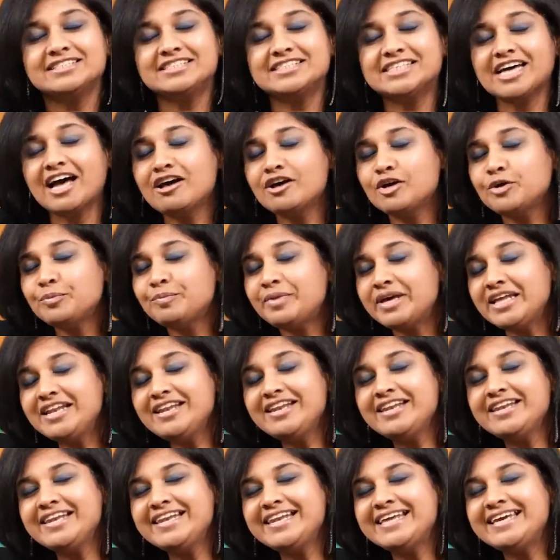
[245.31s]

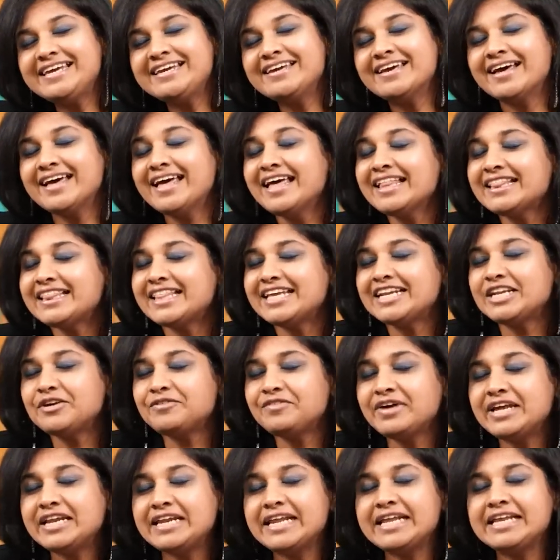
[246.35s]
చాబెల్లి తన
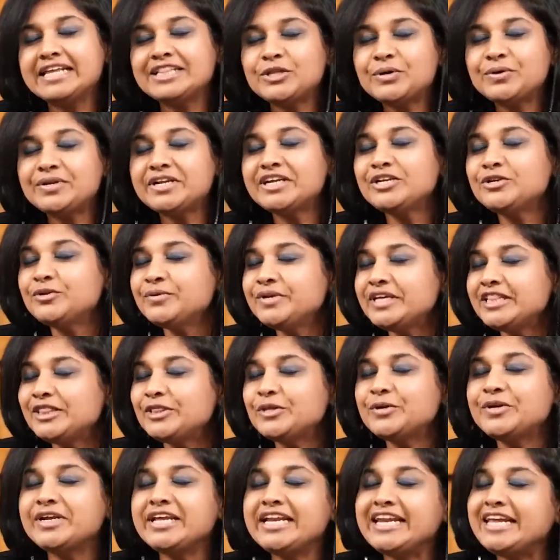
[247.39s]
వెన్నెలతో నన్ను
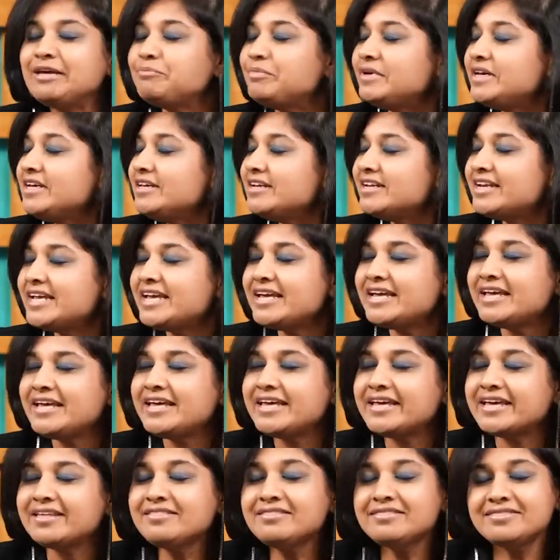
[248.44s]
నిత్తురలి పిరి
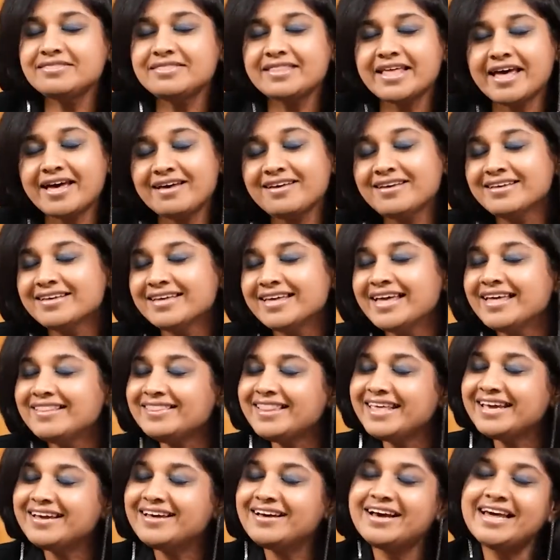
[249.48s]
అంతా
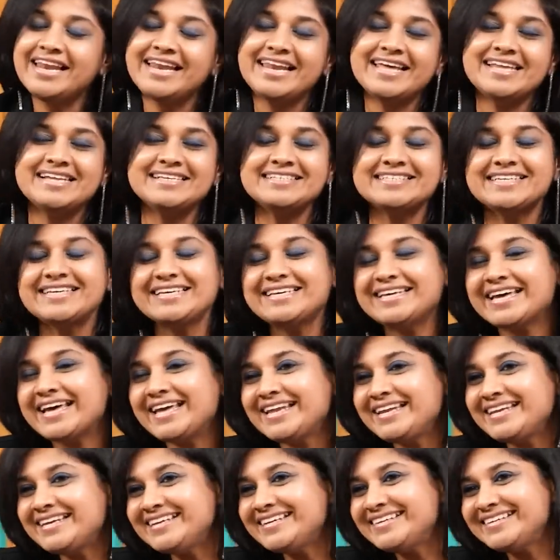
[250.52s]
తెగగల్లరి
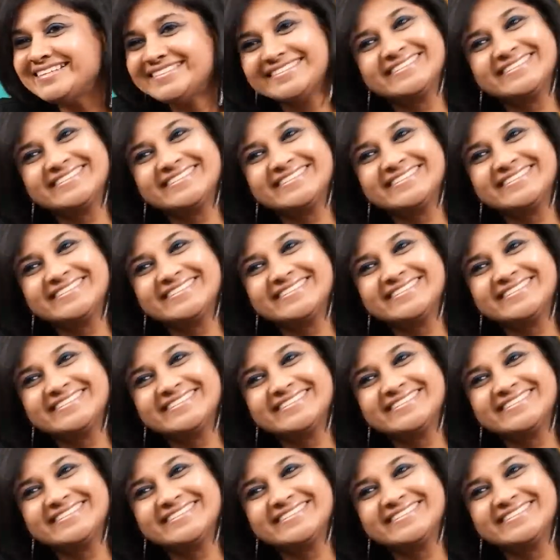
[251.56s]
చెయ్యాలి